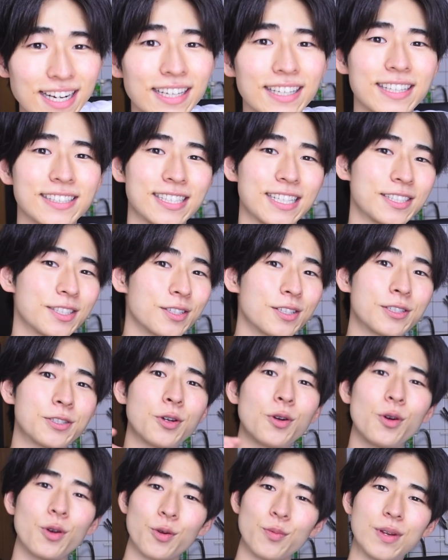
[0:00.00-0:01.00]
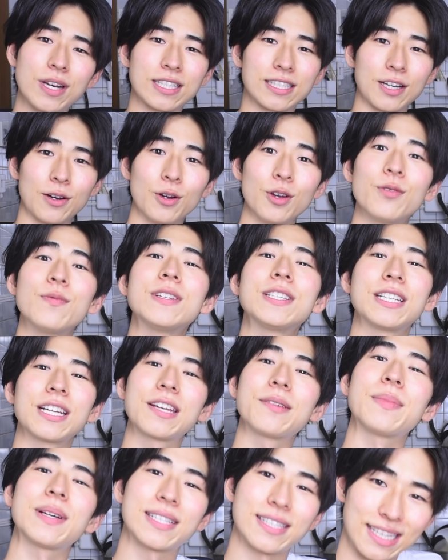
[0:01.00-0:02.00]
なわけで早速、チョコの皆さんお呼びして
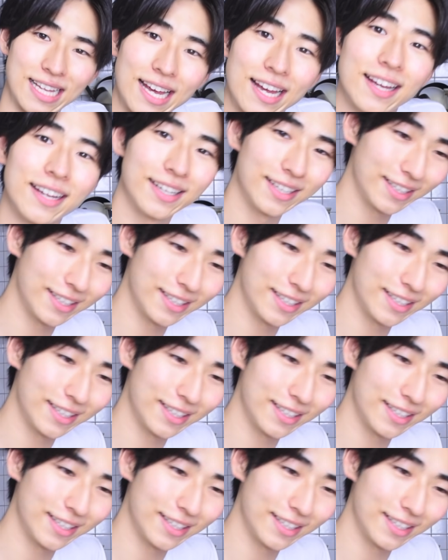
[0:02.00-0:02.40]
きますね。